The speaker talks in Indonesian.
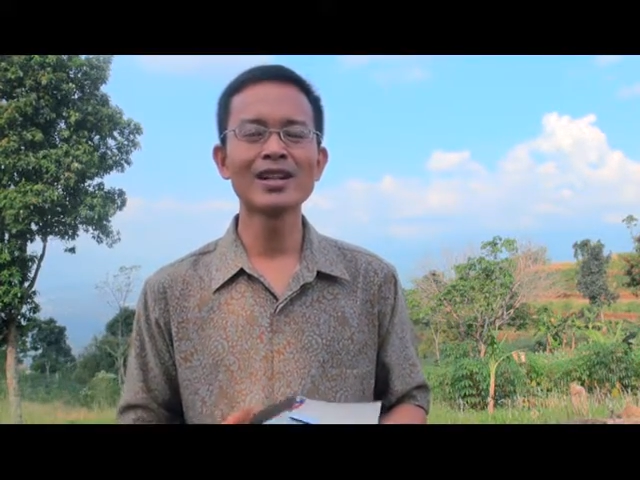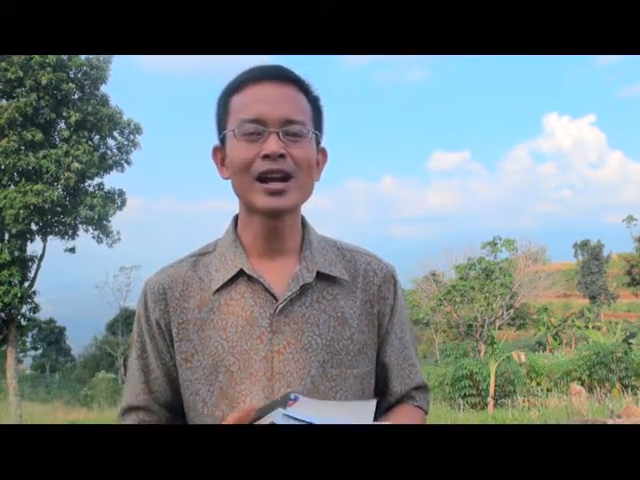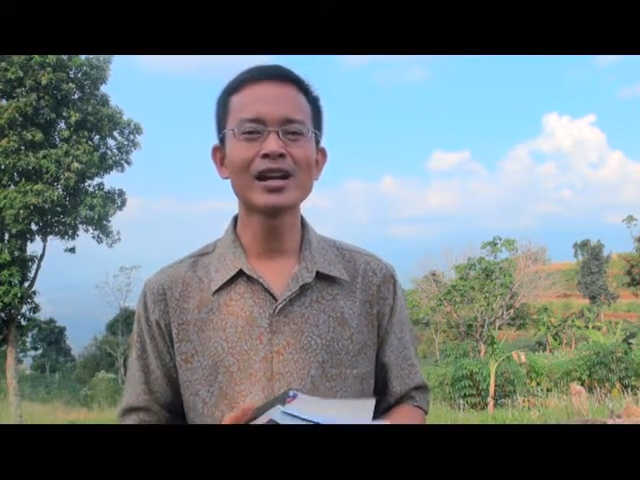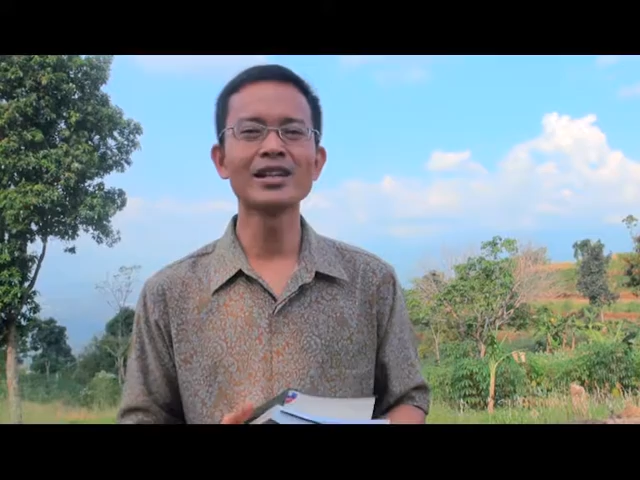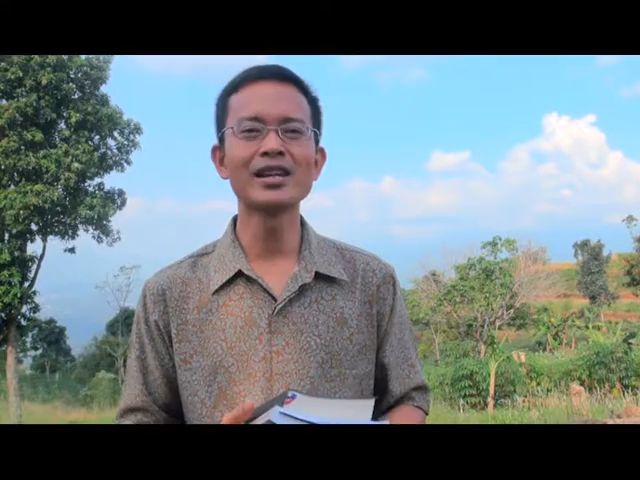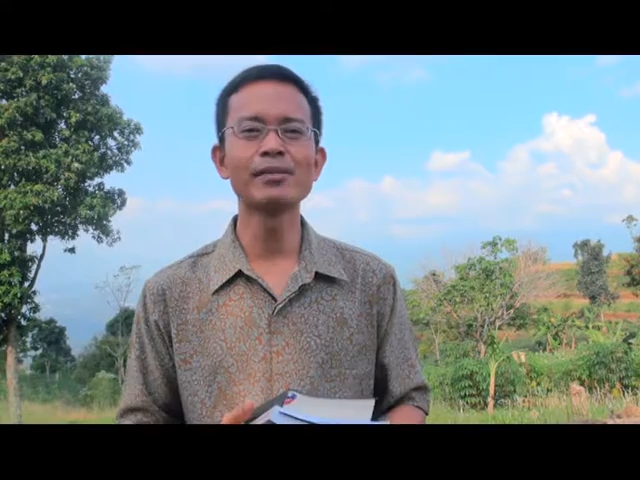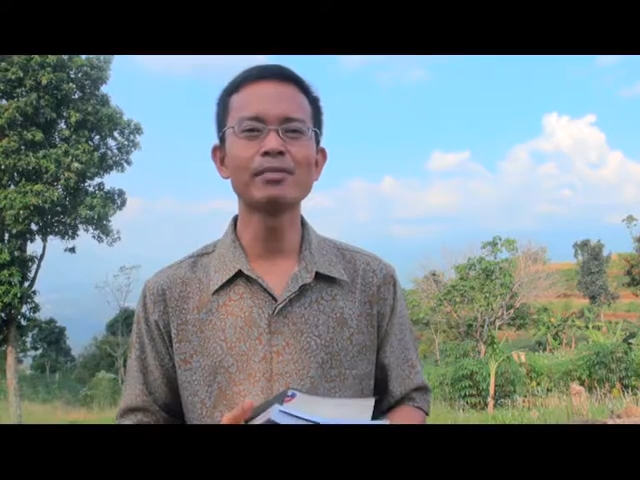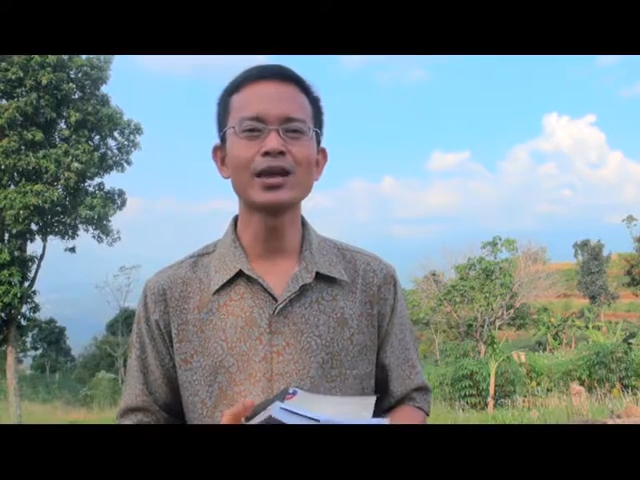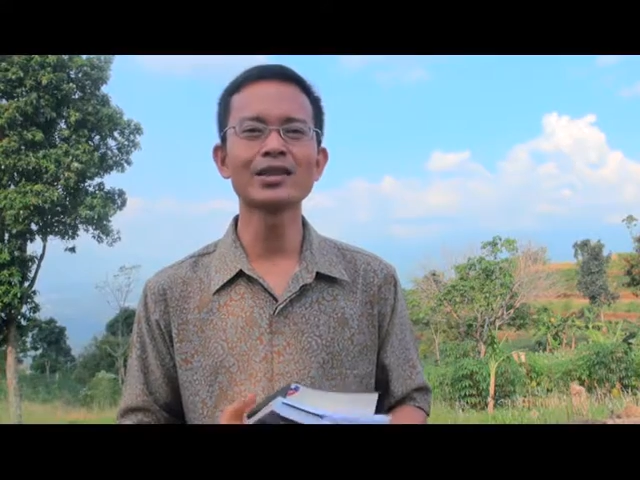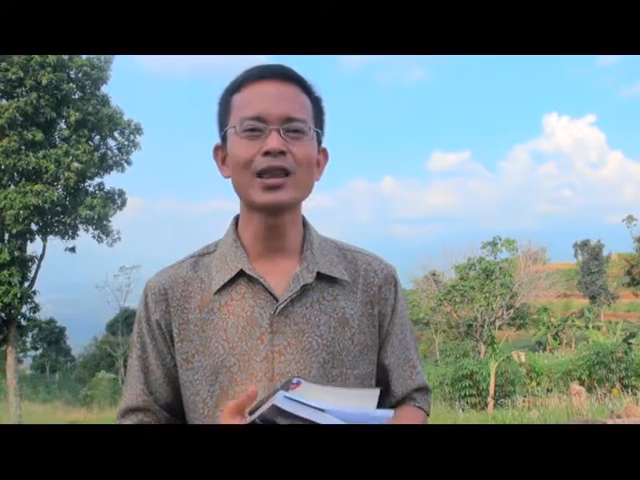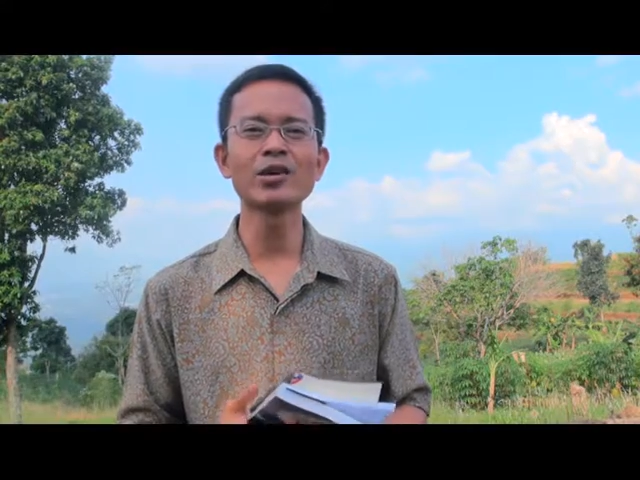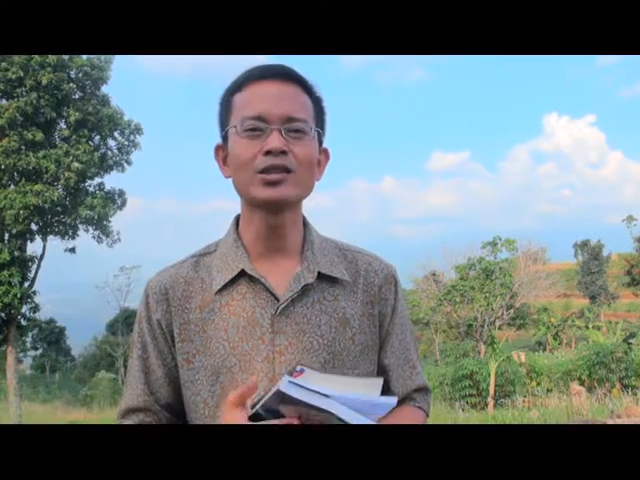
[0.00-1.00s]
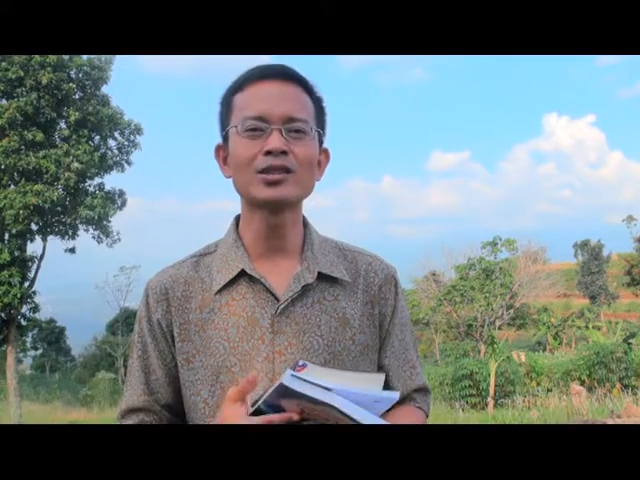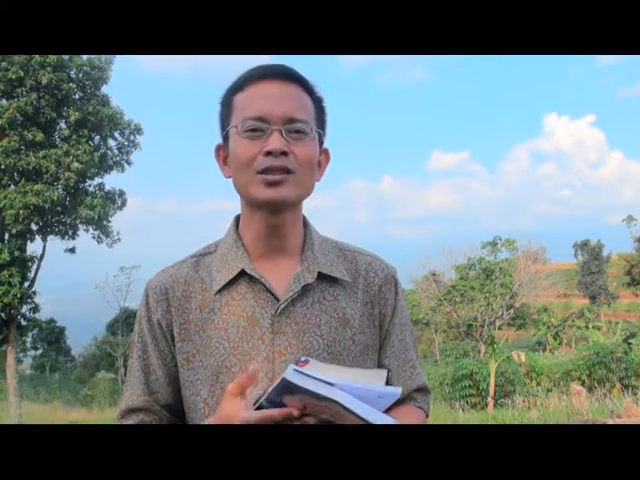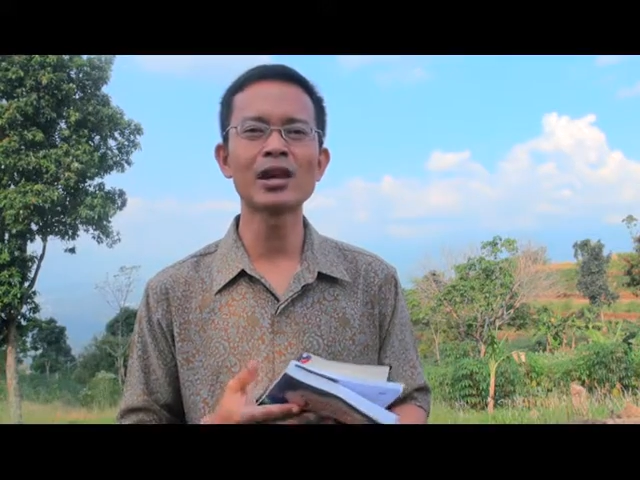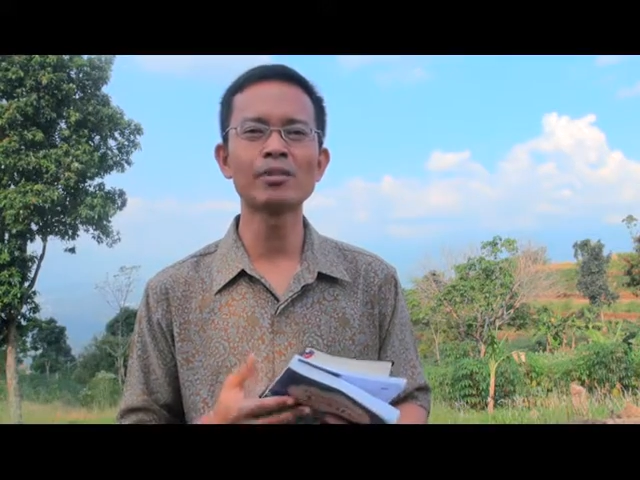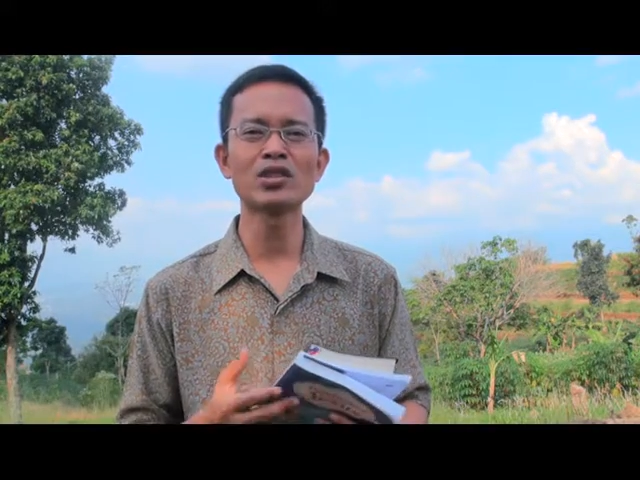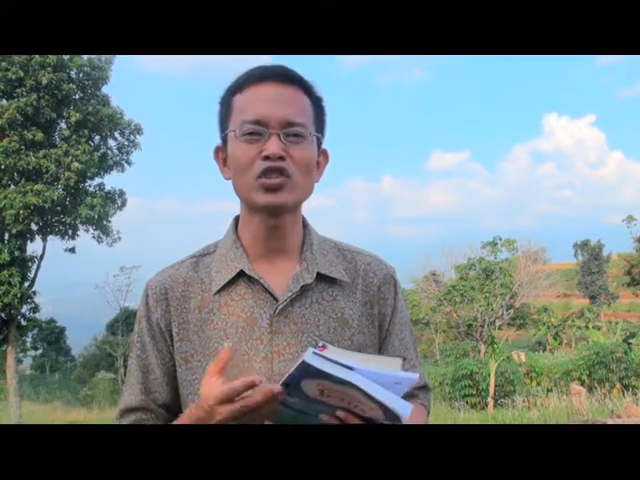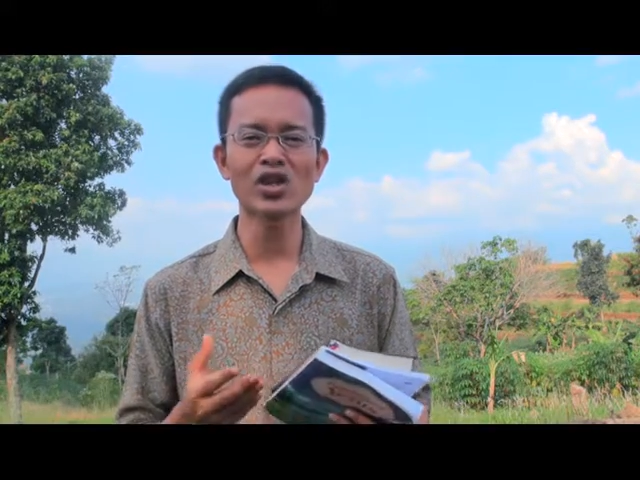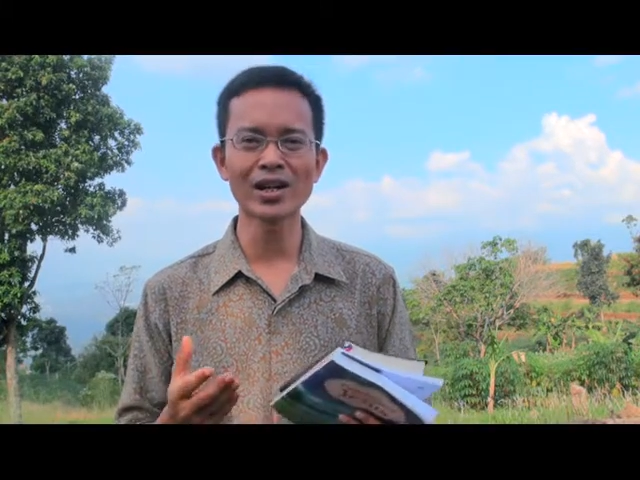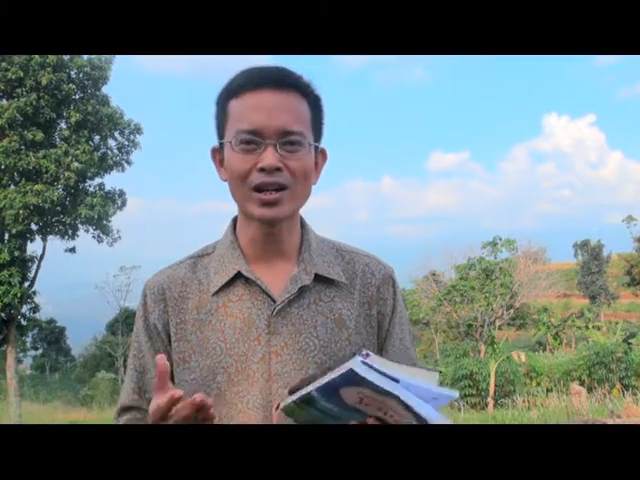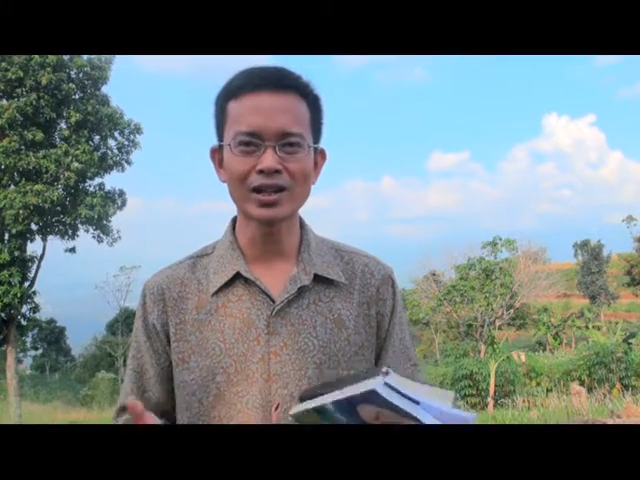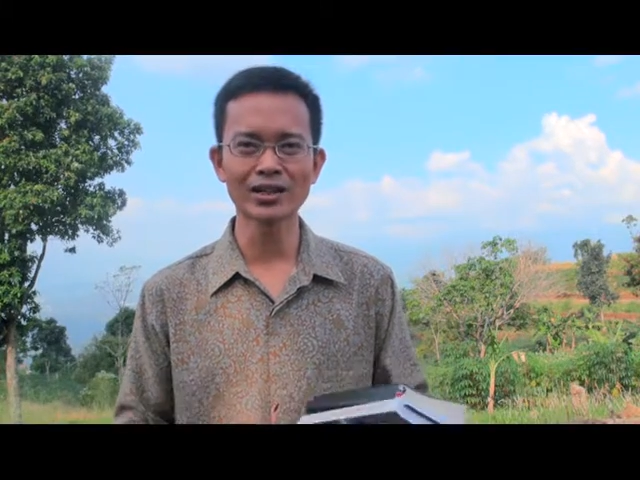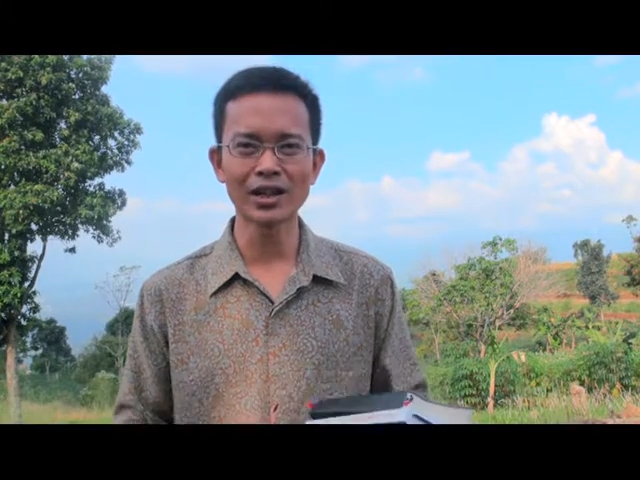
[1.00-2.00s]
karena dia mengetahui setiap
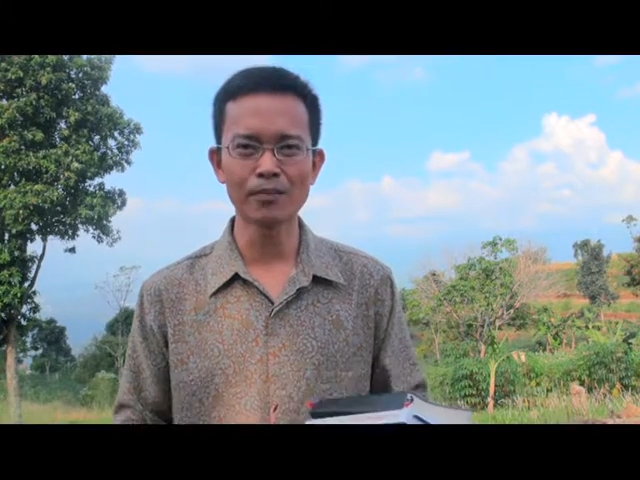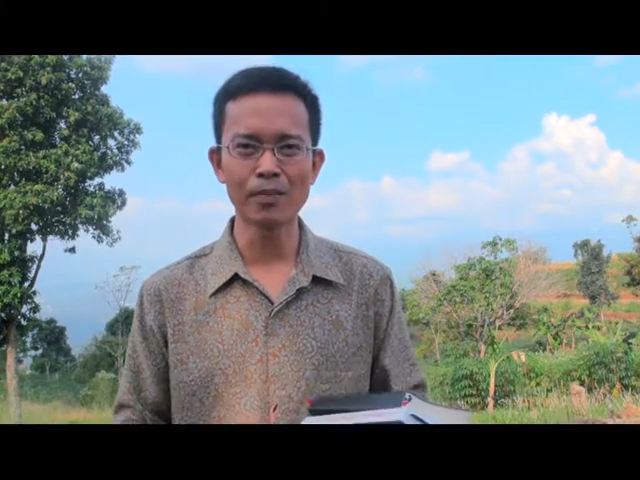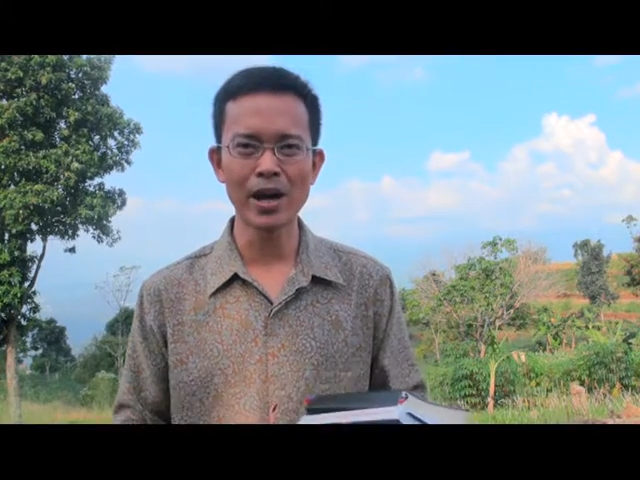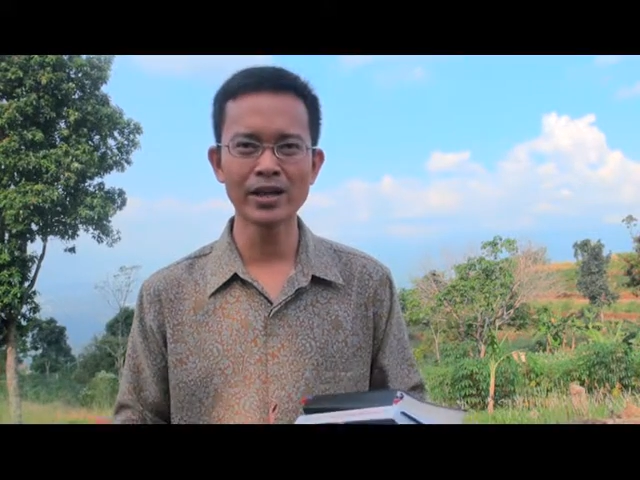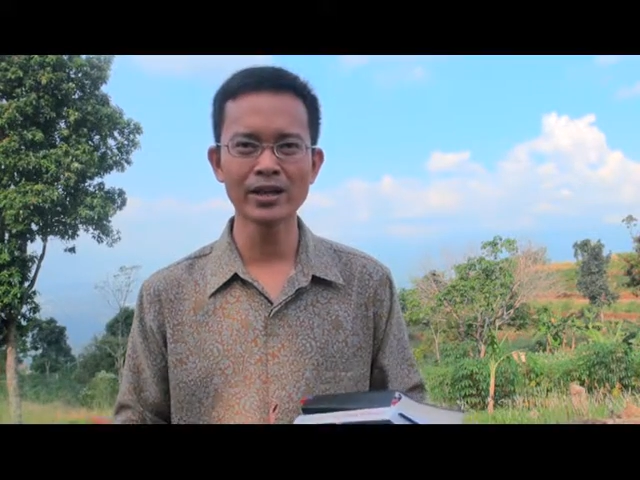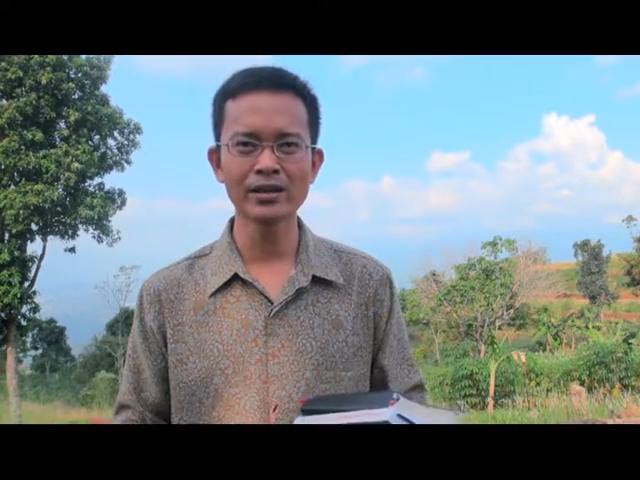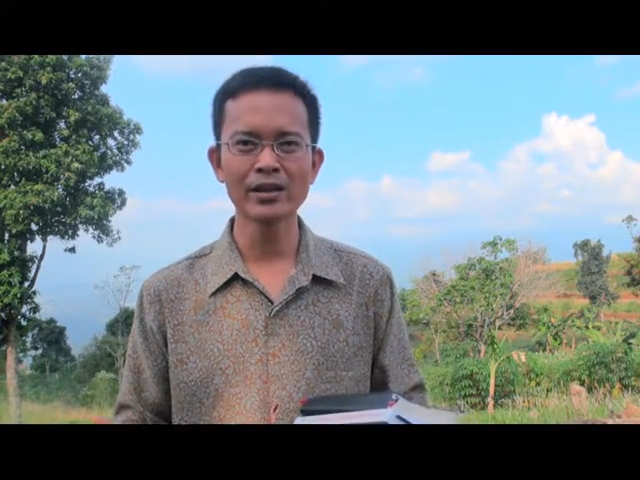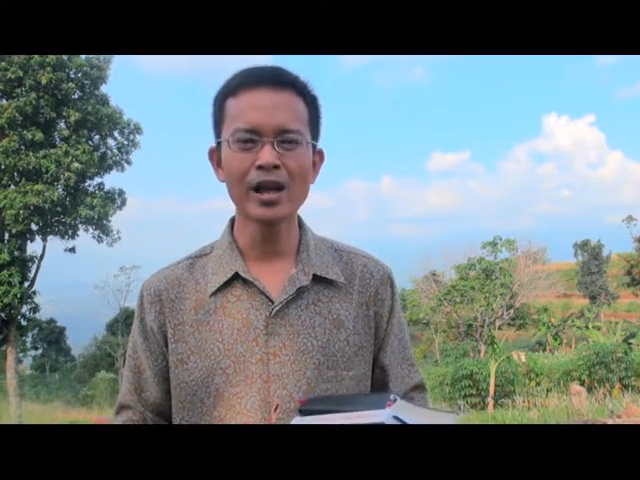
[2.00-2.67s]
rencana yang terbaik